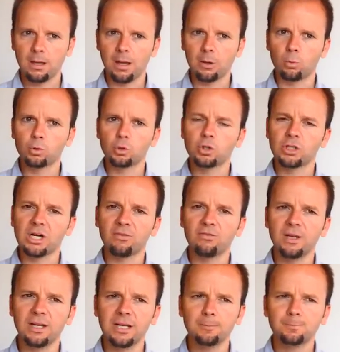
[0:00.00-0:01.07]
El curso se
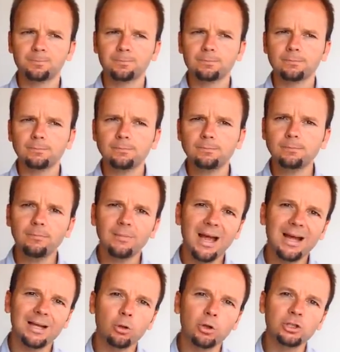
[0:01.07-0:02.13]
refiere
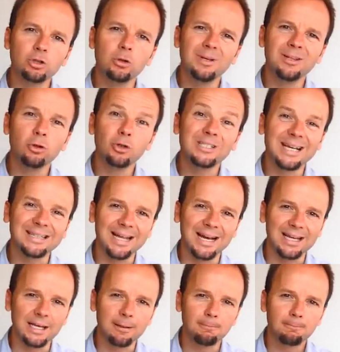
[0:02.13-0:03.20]
a que lo que estoy viendo es
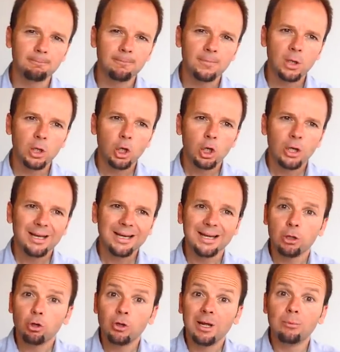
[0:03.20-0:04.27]
ataque.
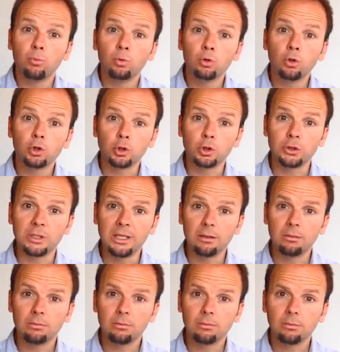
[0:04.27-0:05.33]
Creo que el mundo es hostil.
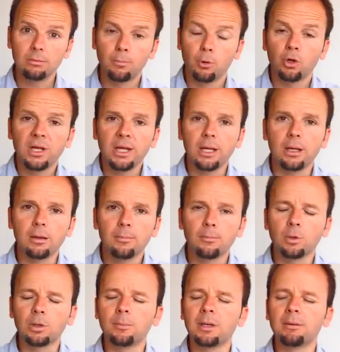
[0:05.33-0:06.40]
¿Por qué?
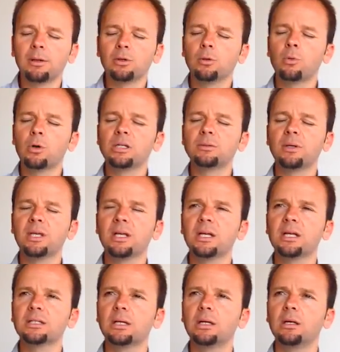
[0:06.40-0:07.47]
Porque me levanto por las
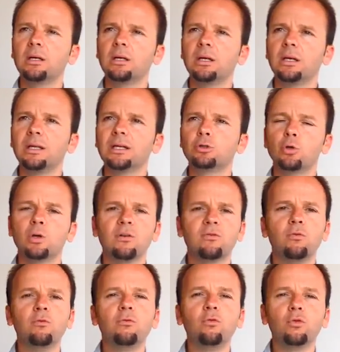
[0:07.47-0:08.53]
mañanas y ya estoy
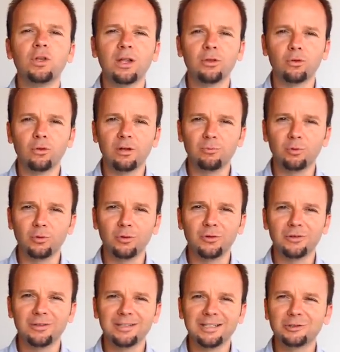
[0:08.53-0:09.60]
refunfuñando del
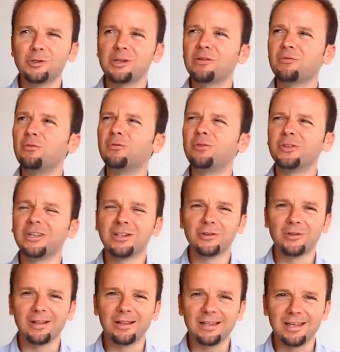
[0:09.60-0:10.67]
mundo, ya estoy
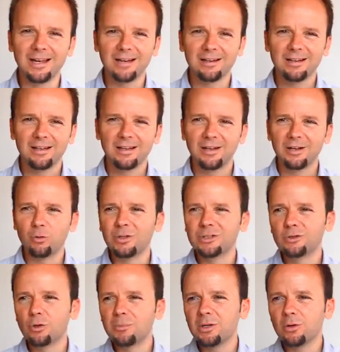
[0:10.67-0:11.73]
refunfuñando del día. No es
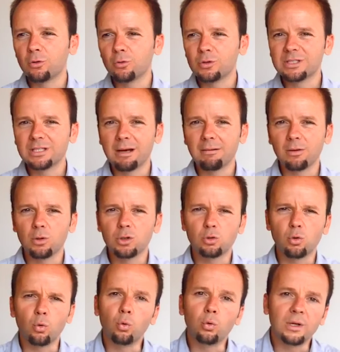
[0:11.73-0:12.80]
domingo, no es sábado,
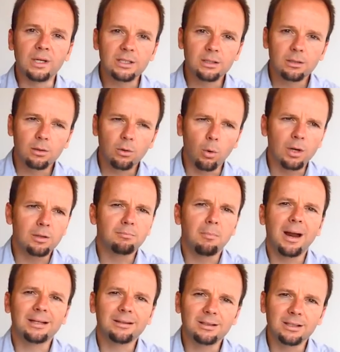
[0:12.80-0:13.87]
es lunes o es
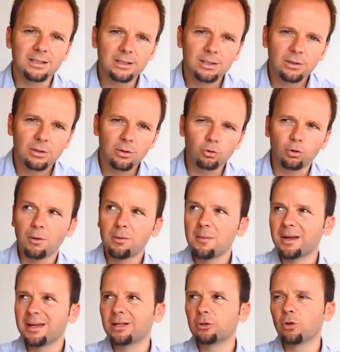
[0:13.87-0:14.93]
martes o todavía
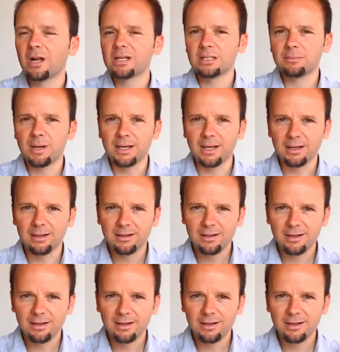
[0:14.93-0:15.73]
me queda toda la semana.